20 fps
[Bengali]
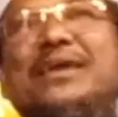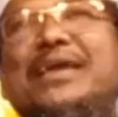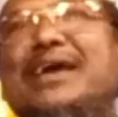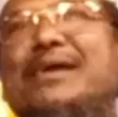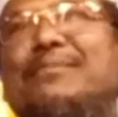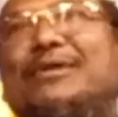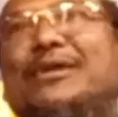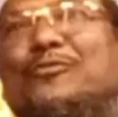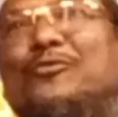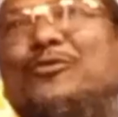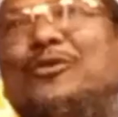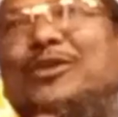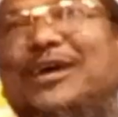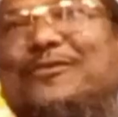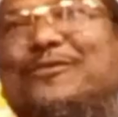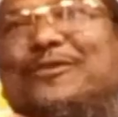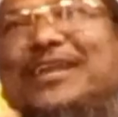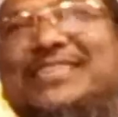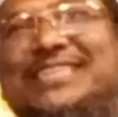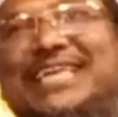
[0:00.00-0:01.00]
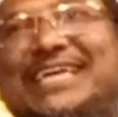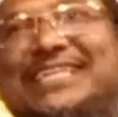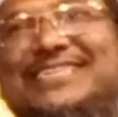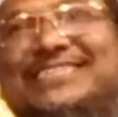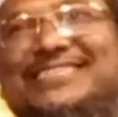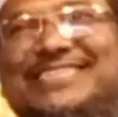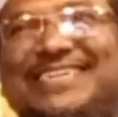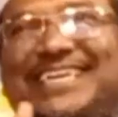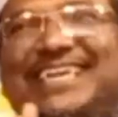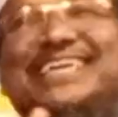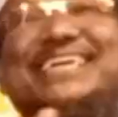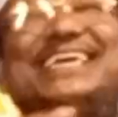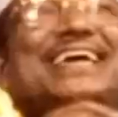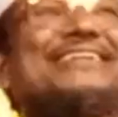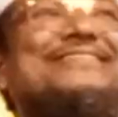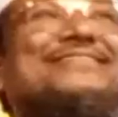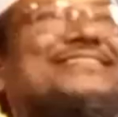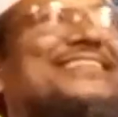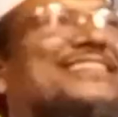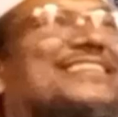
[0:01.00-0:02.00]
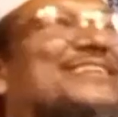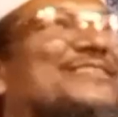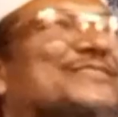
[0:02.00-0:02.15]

মেয়ে আবার খুইলে খুইলে দেখতেছে কি কি আনছে